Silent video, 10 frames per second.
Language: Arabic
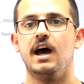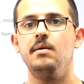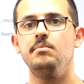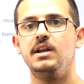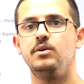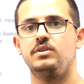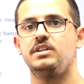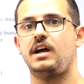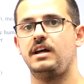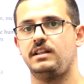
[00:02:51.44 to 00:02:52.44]
اما لو
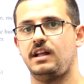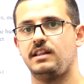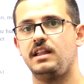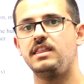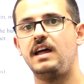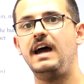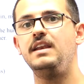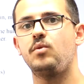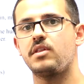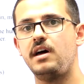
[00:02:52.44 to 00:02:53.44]
اذا تحدثنا
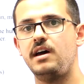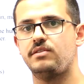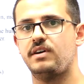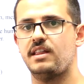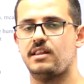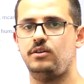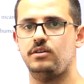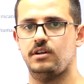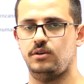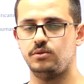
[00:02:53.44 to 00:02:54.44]
عن وظائف هذا
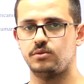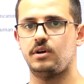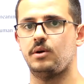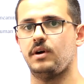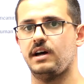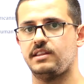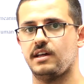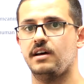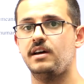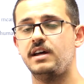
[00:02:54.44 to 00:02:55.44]
العضو او
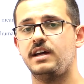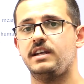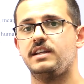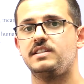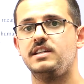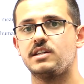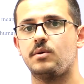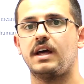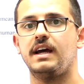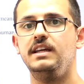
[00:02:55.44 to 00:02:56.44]
هذا النسيج
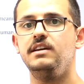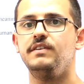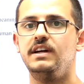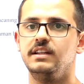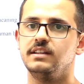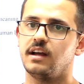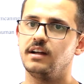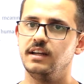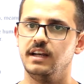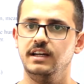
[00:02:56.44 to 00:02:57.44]
او الخليه فاحنا
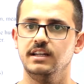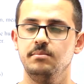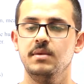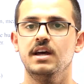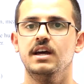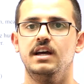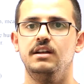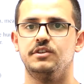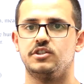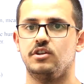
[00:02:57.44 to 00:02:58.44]
انتقلنا لعلم
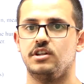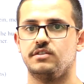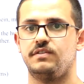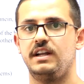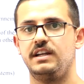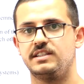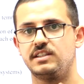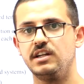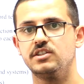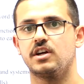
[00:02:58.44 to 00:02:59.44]
الفسيولوجي
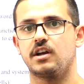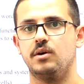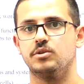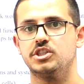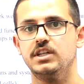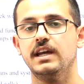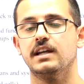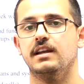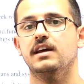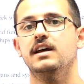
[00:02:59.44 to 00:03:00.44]
فالستركتشر او
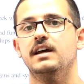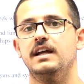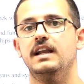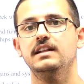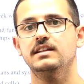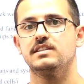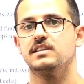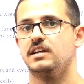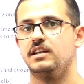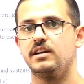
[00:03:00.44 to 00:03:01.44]
الشكل
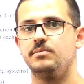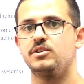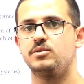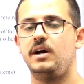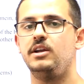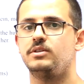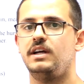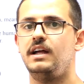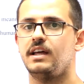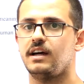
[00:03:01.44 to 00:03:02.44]
الهندسي اللي ربنا سبحانه
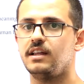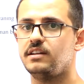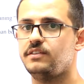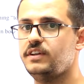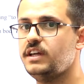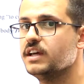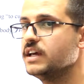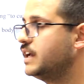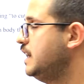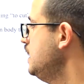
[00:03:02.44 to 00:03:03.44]
وتعالى خلقنا فيه
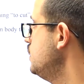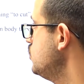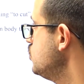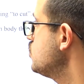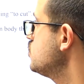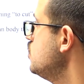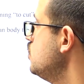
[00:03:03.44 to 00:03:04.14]
احنا بندرسه